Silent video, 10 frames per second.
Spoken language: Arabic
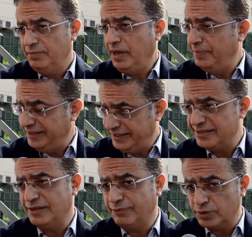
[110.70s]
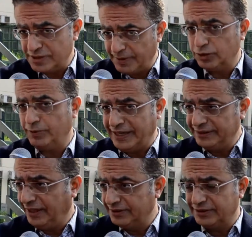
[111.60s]
بنتهز الفرصه برضو من
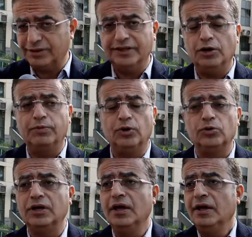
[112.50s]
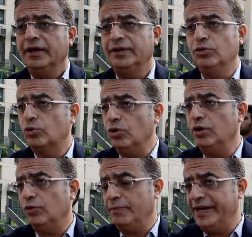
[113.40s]
عند حضرتك هنا وبقول انه كل
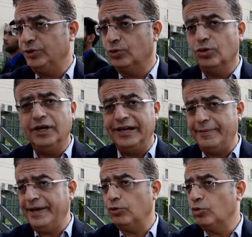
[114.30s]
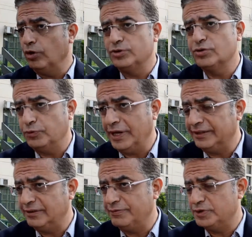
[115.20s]
الامهات وكل الاباء وكل اللي بيشوفونا
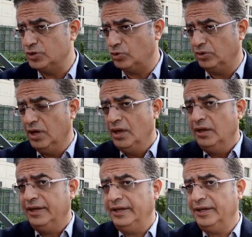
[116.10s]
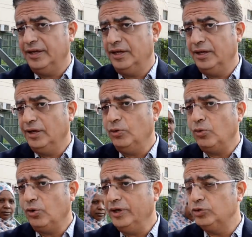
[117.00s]
على التلفزيون آه، آه،
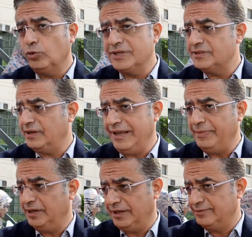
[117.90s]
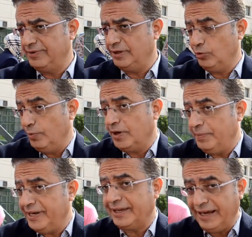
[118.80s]
اوعوا انتوا مصدر الامل للاطفال الام
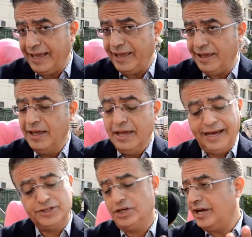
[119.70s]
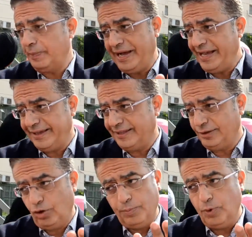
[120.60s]
ربنا خلقها علشان اربع حاجات
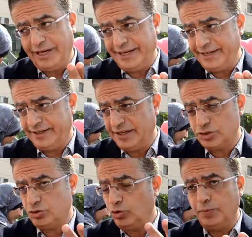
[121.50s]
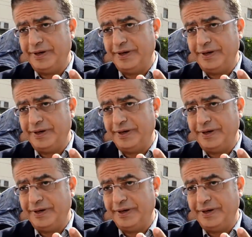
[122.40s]
الحب والحنان الشعور